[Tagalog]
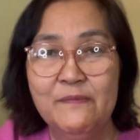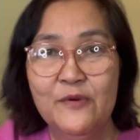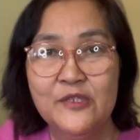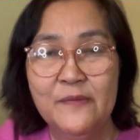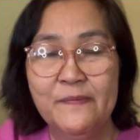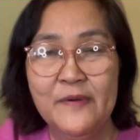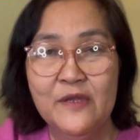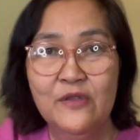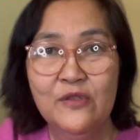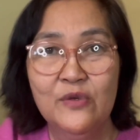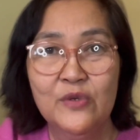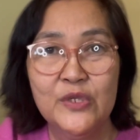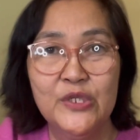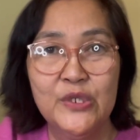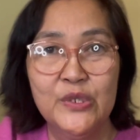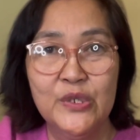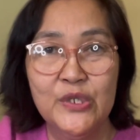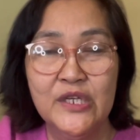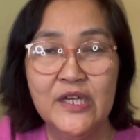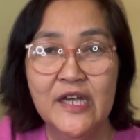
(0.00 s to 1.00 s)
po sa panonood
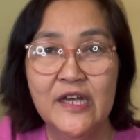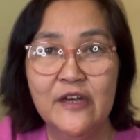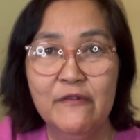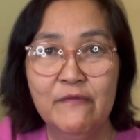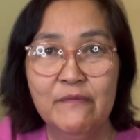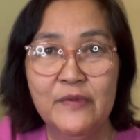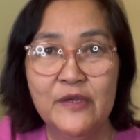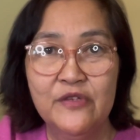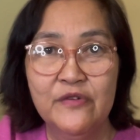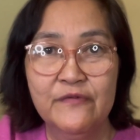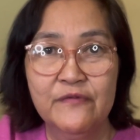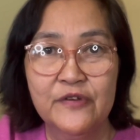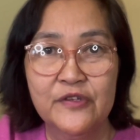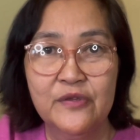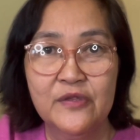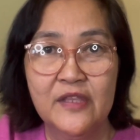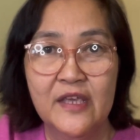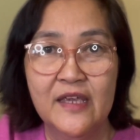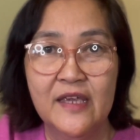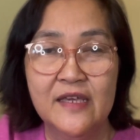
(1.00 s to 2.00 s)
nyo ng aking video for
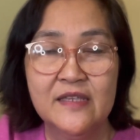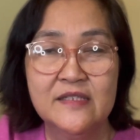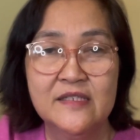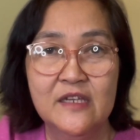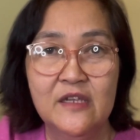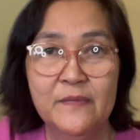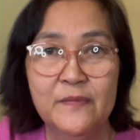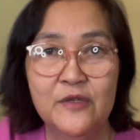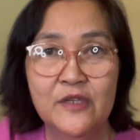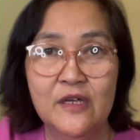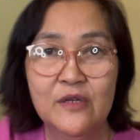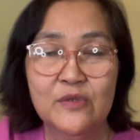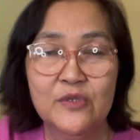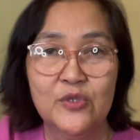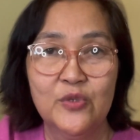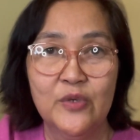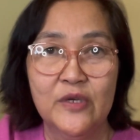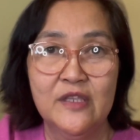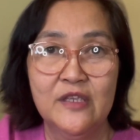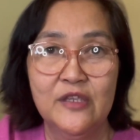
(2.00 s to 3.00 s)
today and sana po
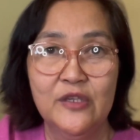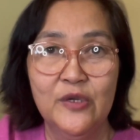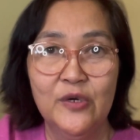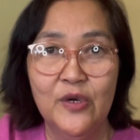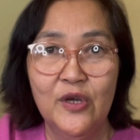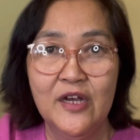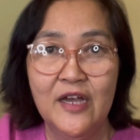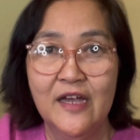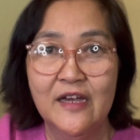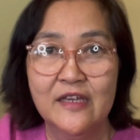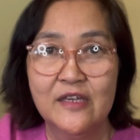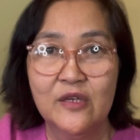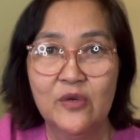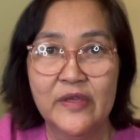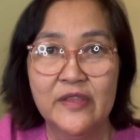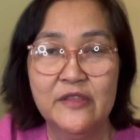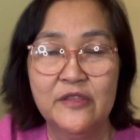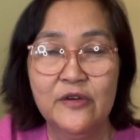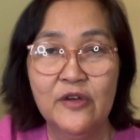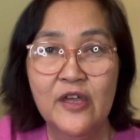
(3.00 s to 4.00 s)
nagustuhan ninyo ang aking
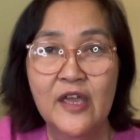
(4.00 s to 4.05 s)
kwento.